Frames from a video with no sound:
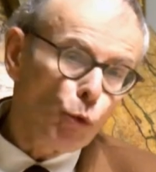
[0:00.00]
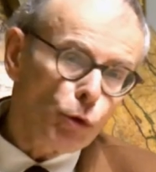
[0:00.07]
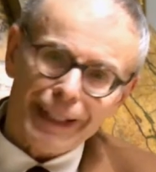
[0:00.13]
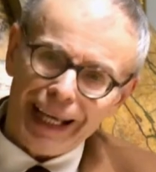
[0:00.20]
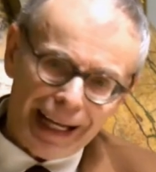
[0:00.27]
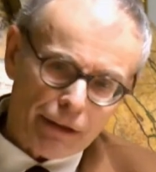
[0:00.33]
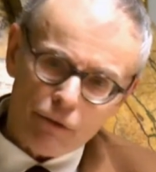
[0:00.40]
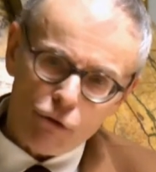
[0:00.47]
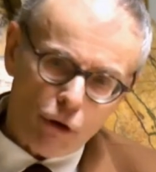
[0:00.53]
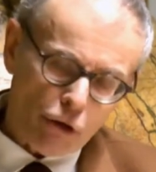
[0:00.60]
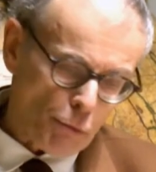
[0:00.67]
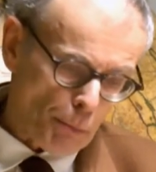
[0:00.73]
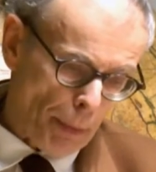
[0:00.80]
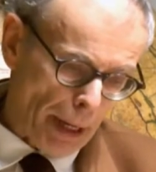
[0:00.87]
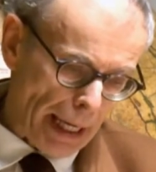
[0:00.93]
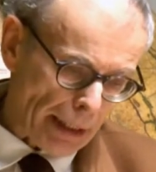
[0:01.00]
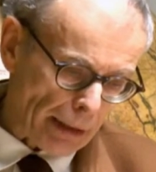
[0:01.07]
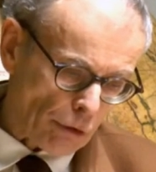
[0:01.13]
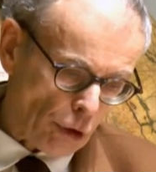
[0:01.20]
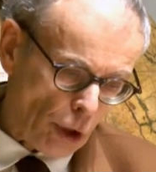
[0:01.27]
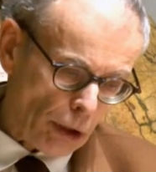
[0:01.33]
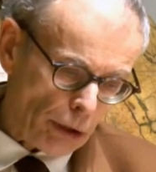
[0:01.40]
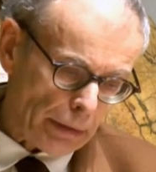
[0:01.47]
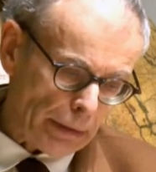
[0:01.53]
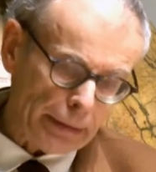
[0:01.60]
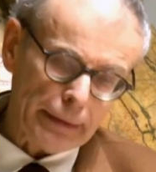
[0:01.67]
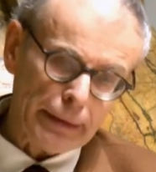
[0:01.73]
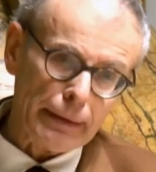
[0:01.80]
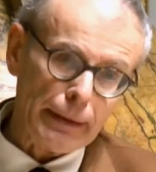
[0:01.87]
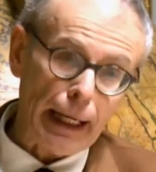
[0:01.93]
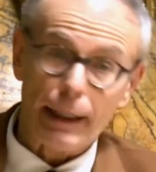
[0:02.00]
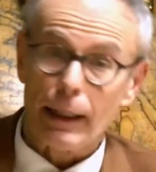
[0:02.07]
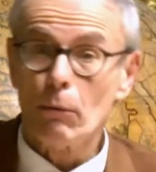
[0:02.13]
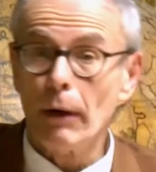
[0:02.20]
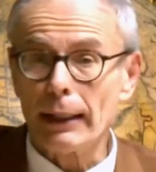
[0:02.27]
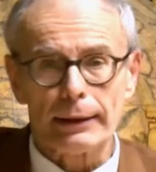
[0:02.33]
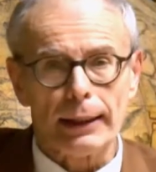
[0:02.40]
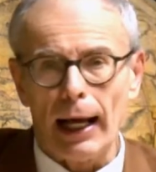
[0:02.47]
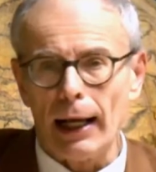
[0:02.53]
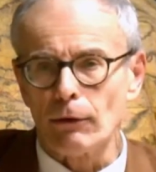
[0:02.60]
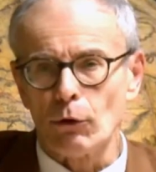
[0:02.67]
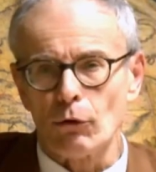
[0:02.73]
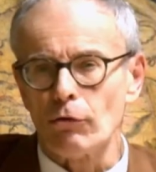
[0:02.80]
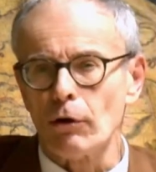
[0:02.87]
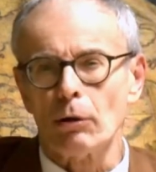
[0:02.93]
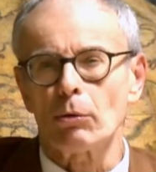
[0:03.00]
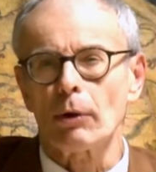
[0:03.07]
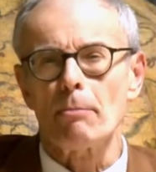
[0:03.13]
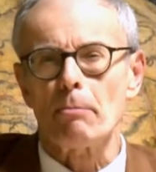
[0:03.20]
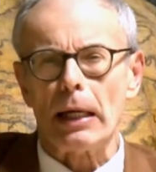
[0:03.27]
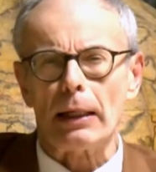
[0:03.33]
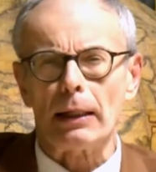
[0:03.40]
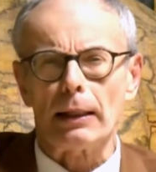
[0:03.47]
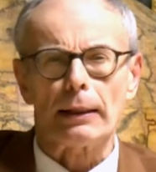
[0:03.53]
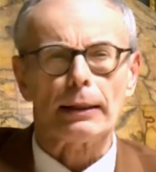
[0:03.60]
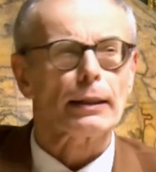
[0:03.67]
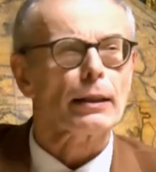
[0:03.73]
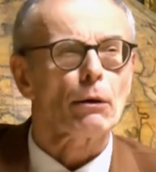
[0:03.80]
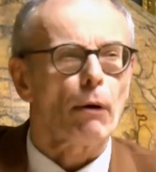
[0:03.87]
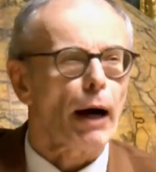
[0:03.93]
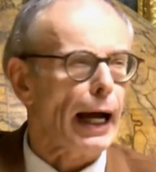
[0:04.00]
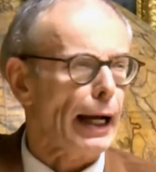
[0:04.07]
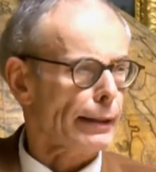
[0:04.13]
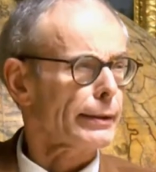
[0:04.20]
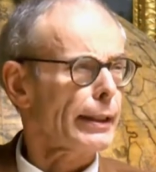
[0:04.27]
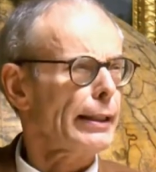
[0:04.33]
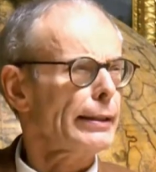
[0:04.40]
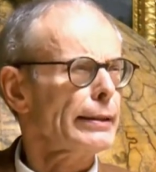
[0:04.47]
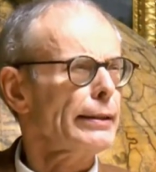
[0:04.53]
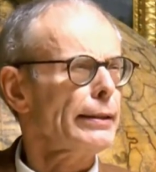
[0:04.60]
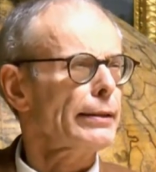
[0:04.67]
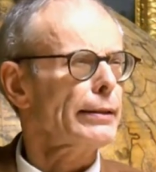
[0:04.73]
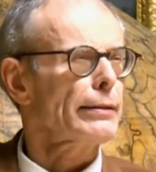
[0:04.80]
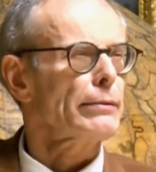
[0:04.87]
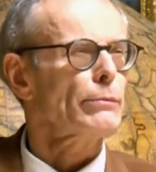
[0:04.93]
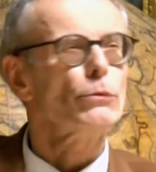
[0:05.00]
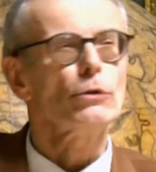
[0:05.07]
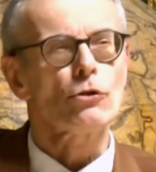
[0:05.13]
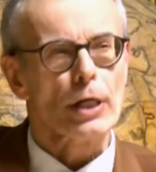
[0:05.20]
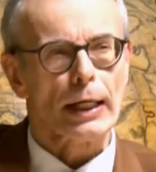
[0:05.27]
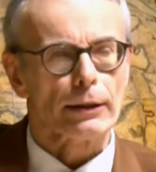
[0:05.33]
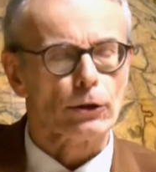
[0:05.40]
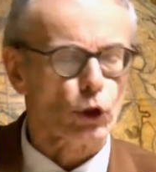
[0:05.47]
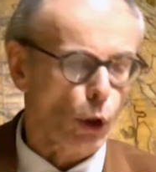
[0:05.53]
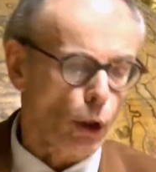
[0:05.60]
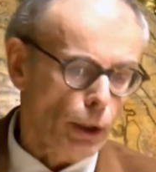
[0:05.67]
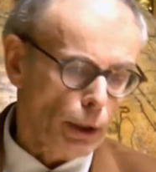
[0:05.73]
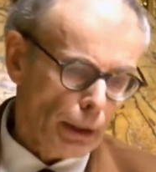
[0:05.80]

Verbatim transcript: un terzo aspetto uh, ha riguardato sicuramente, riguarda uh, un certo